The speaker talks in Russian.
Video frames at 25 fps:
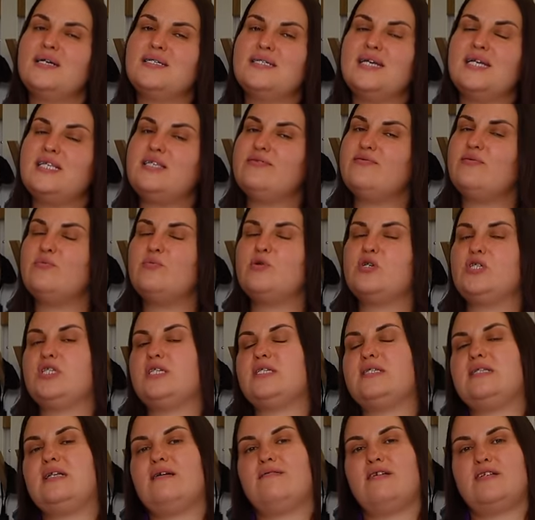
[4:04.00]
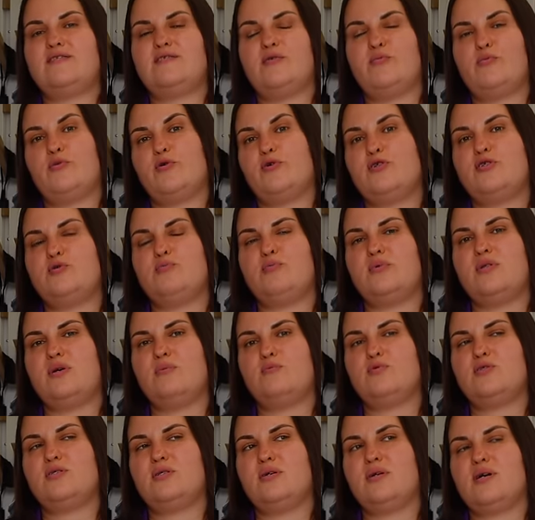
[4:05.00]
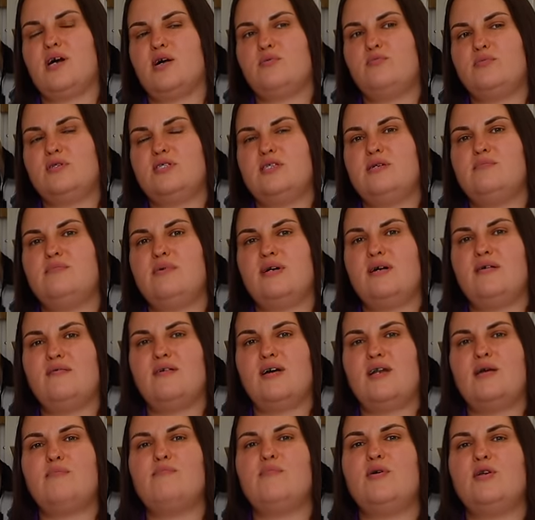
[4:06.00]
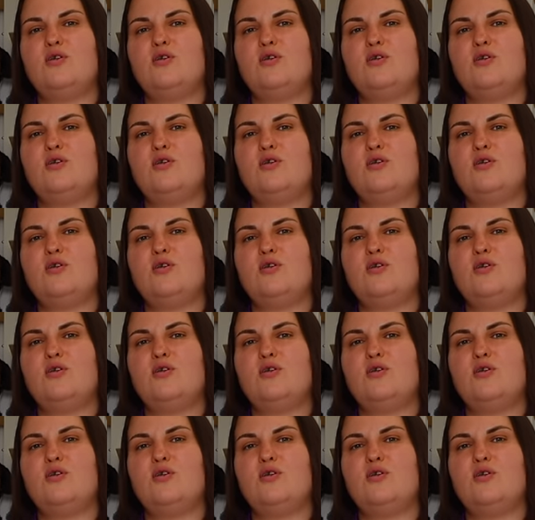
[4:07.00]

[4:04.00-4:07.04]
Кстати, вы можете задавать вопросы, потому что, как мы с Димой говорим,